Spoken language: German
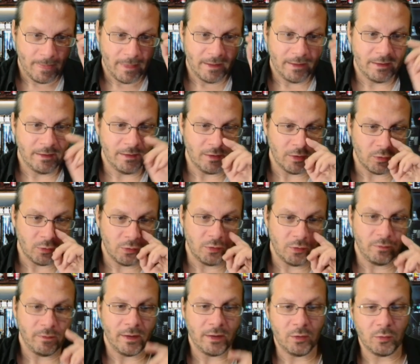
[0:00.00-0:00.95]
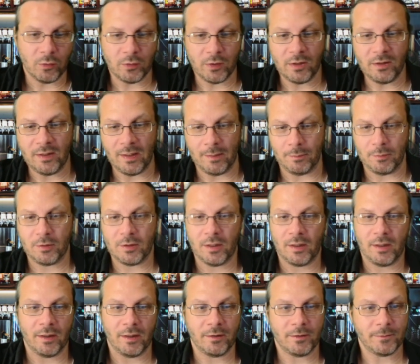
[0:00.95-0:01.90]
Hintergründe werden unter den Teppich
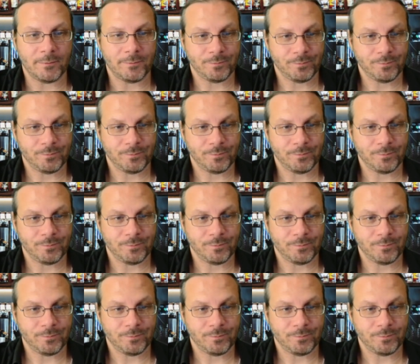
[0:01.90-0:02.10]
gekehrt.